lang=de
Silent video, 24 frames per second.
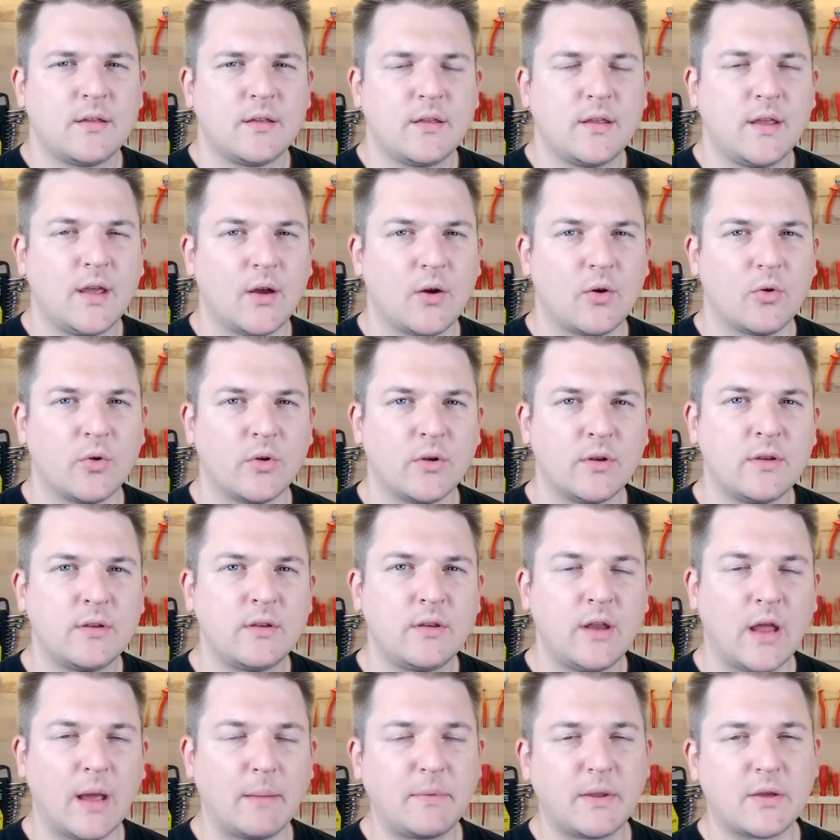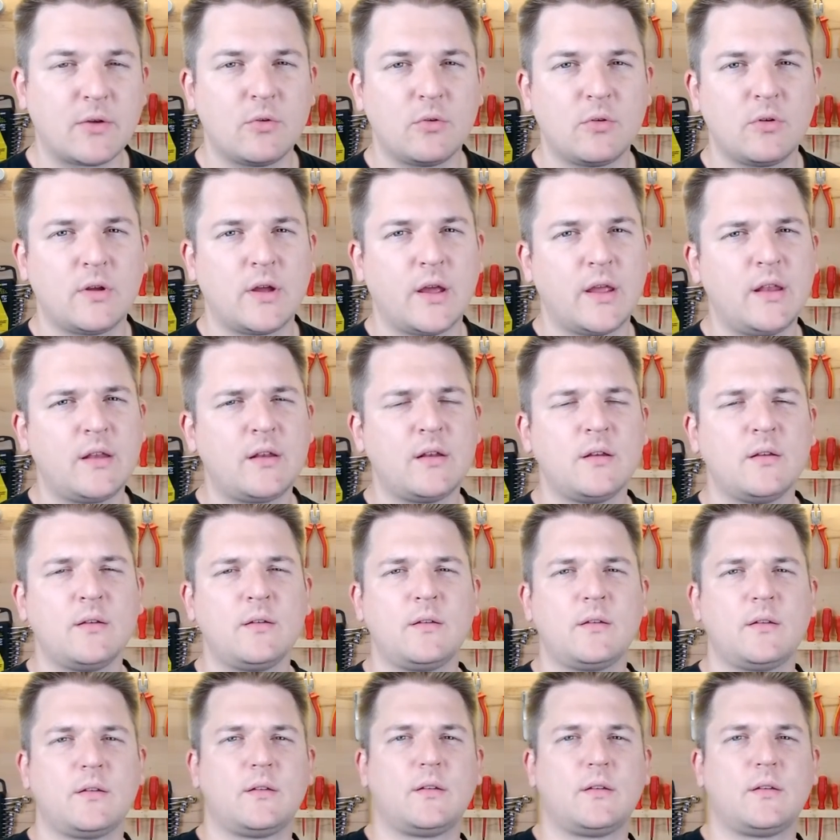Ja, und die Abdeckung hinten,